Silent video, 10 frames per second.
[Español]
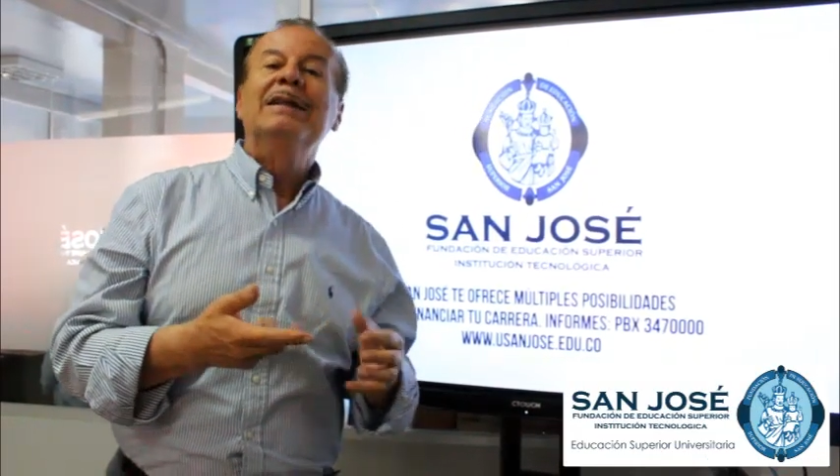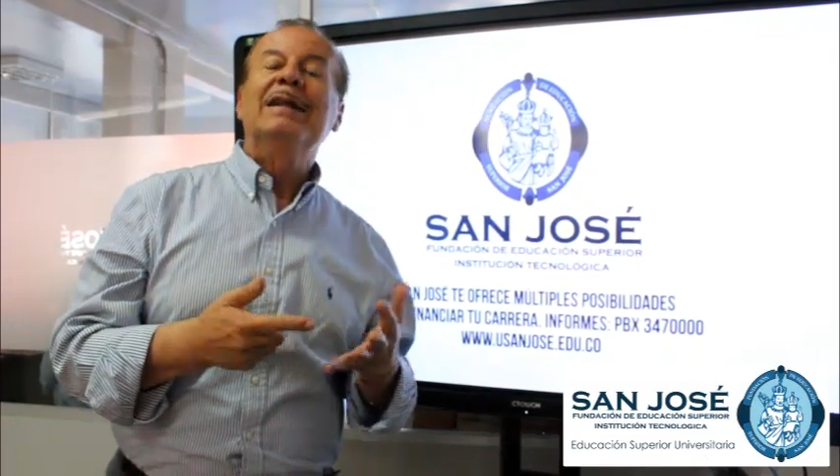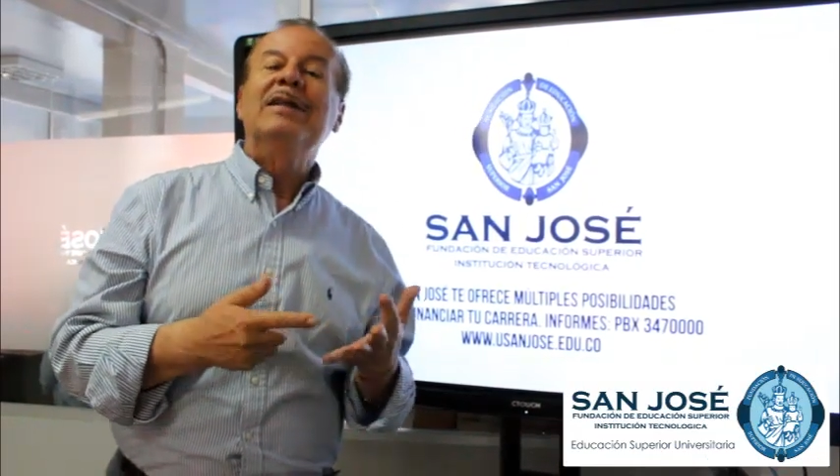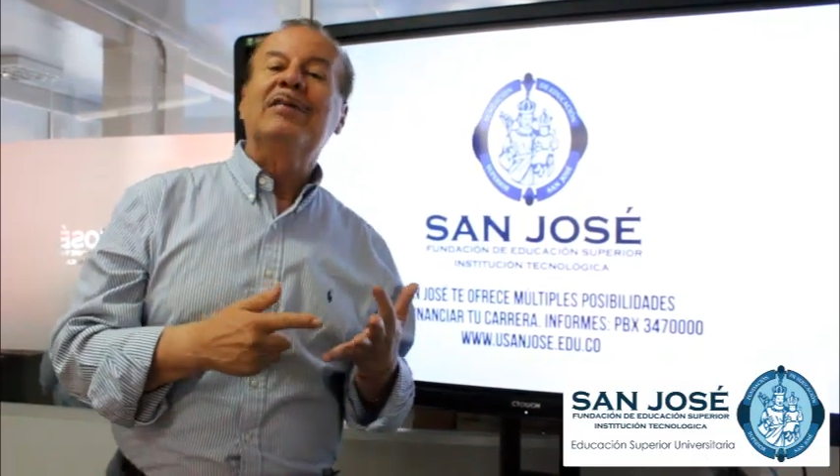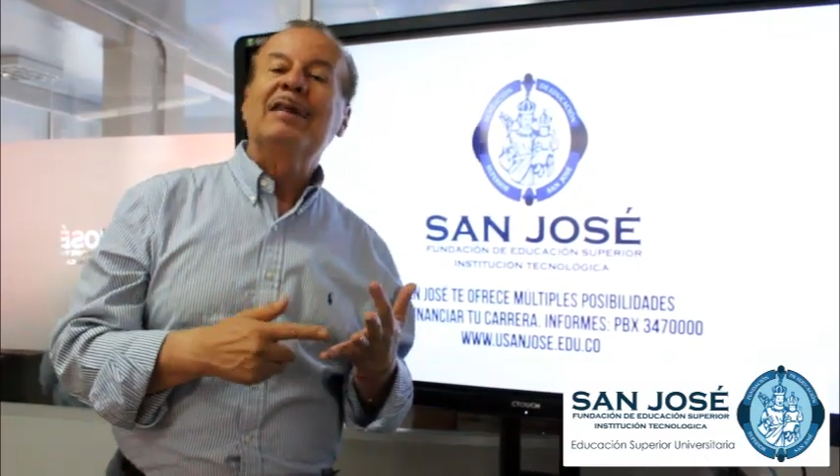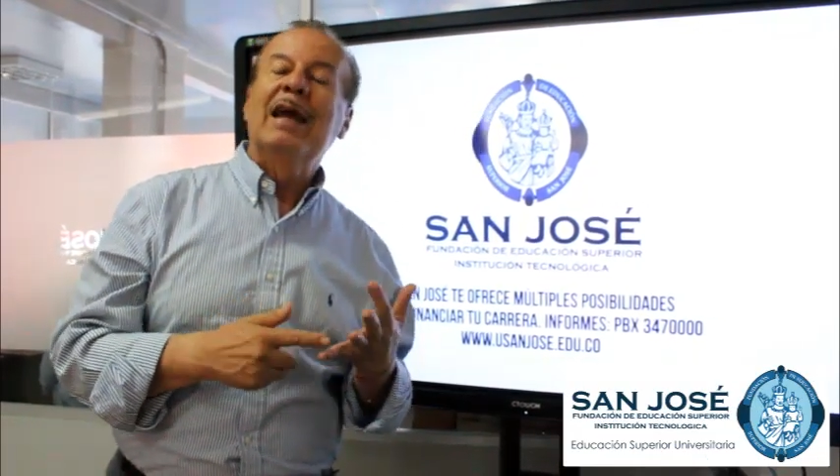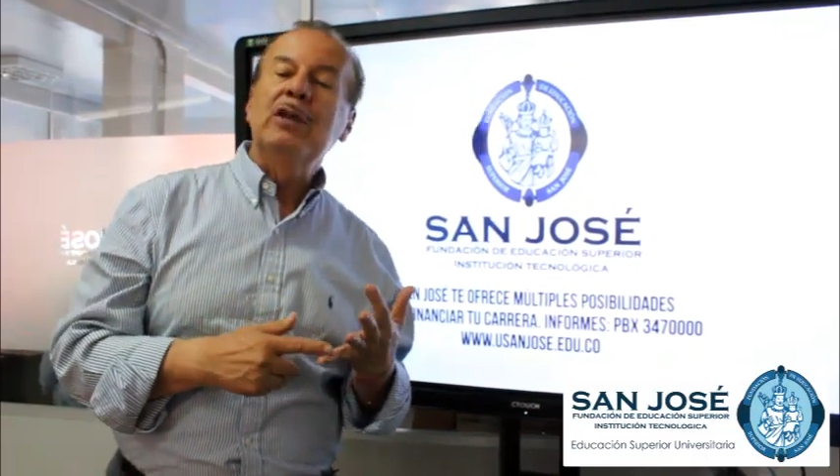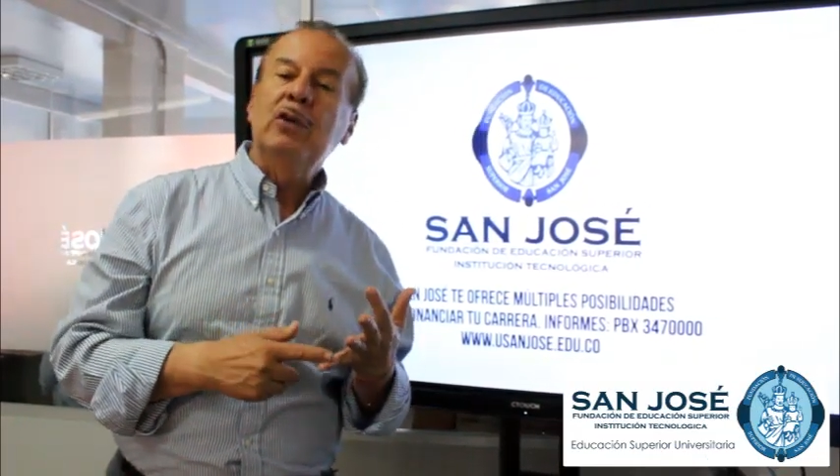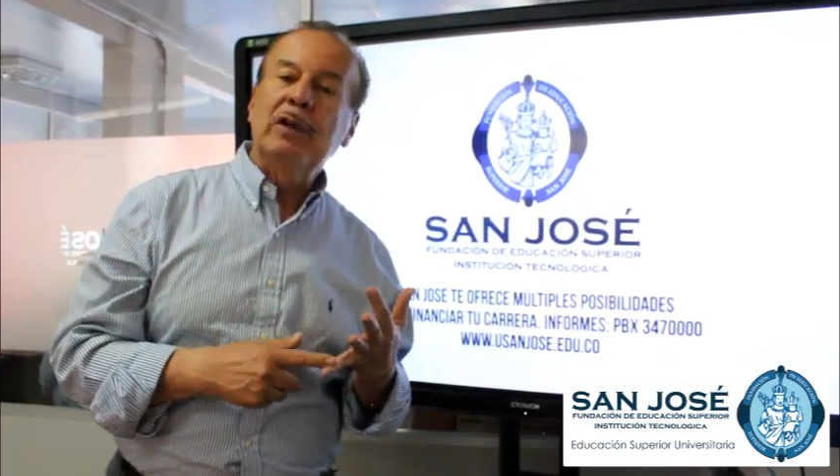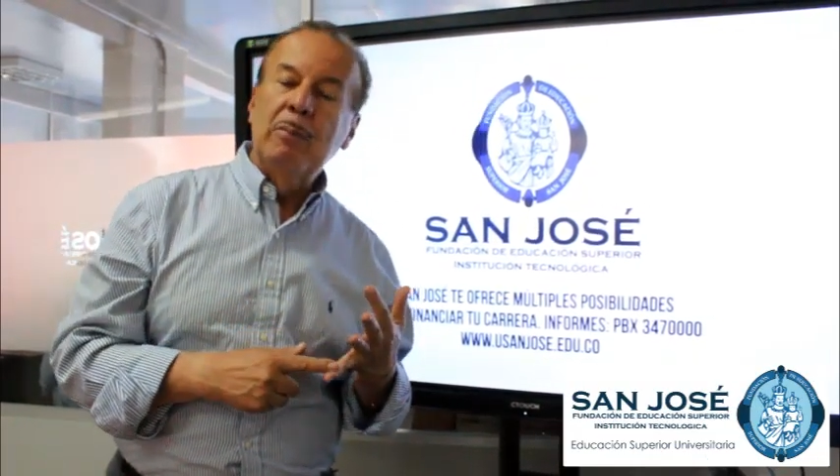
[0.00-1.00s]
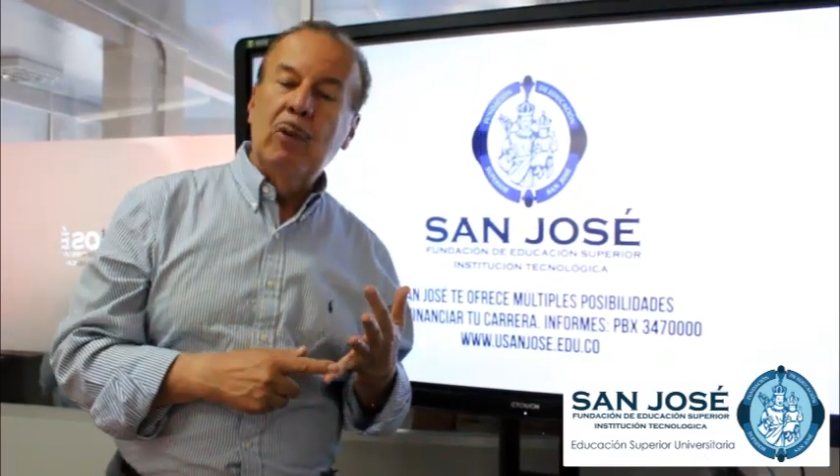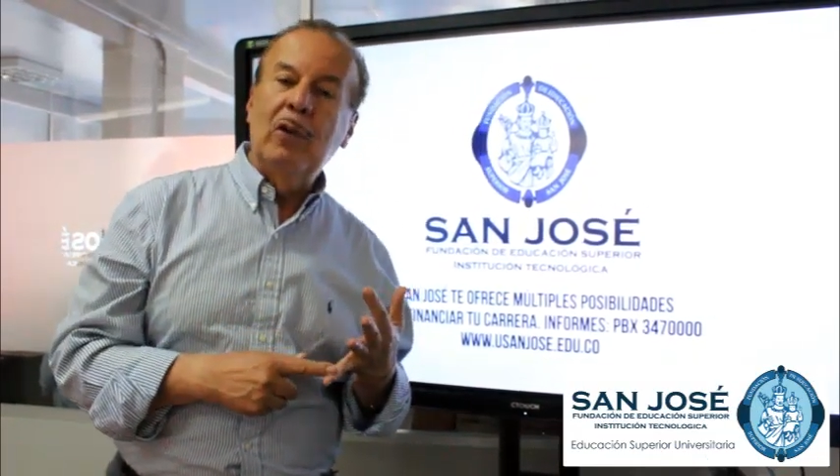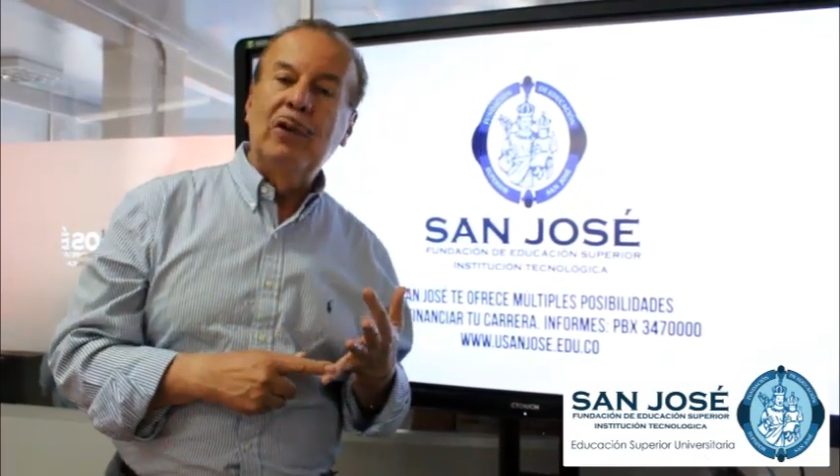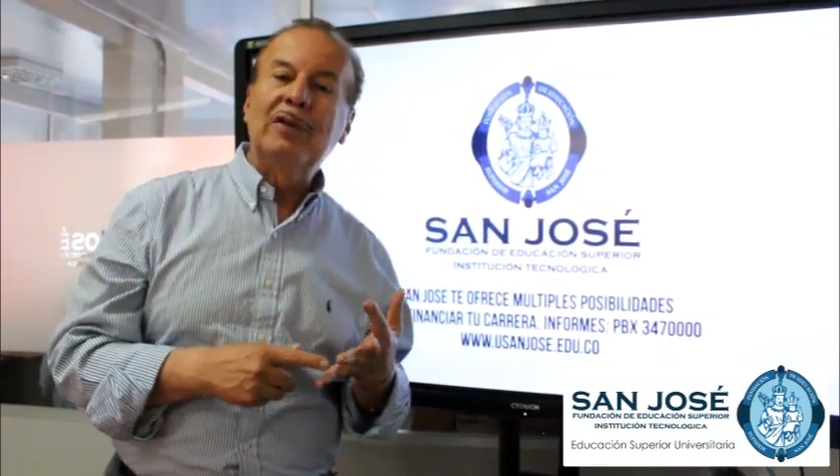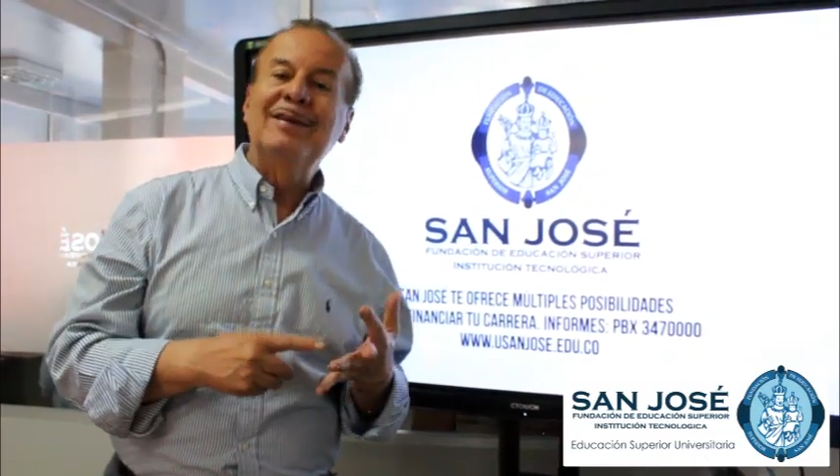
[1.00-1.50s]
diseño de
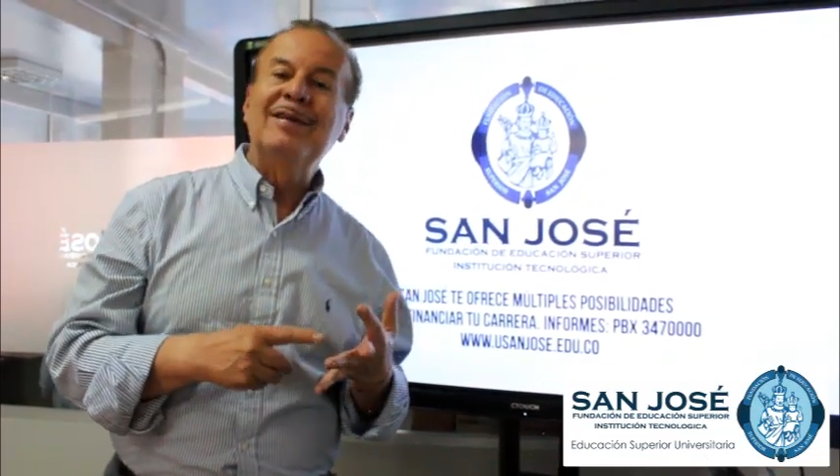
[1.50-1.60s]
modas,